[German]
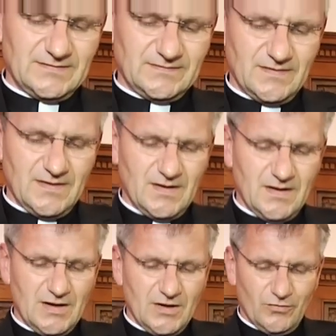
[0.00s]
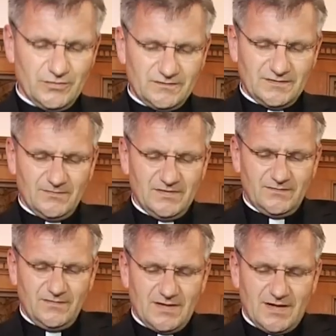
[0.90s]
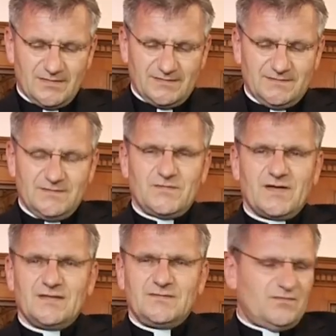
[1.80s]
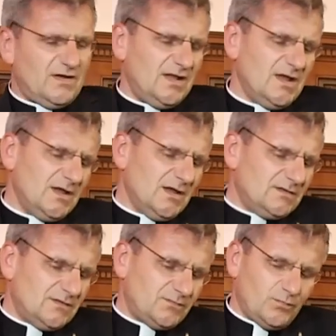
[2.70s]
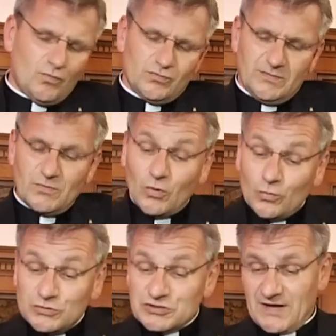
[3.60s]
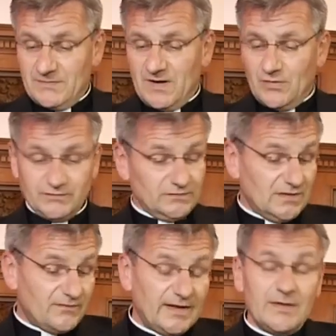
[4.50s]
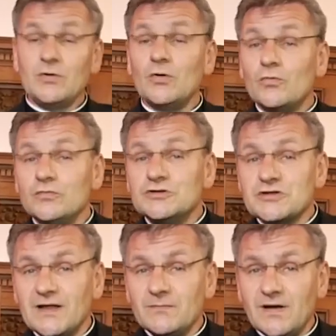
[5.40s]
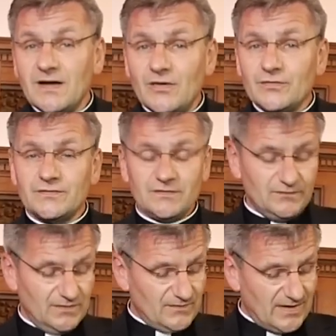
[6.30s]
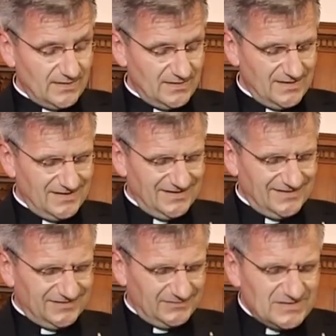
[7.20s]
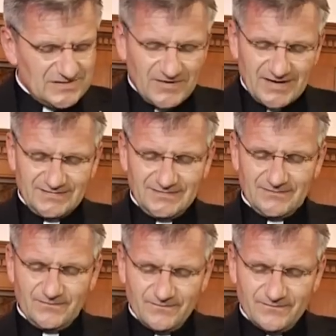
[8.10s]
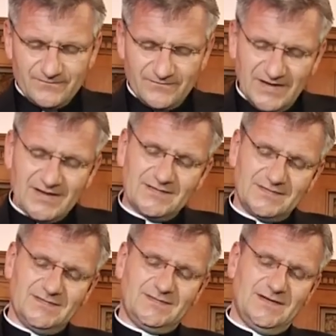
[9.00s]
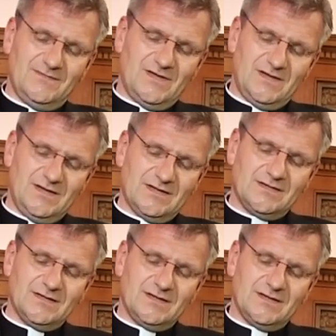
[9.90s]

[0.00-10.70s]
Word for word: ist. Und damit wir das nicht vergessen, weil das Brot immer noch unscheinbar aussieht und der Wein immer noch unscheinbar aussieht wie Wein, dass wir nicht vergessen, wer das ist, den wir hier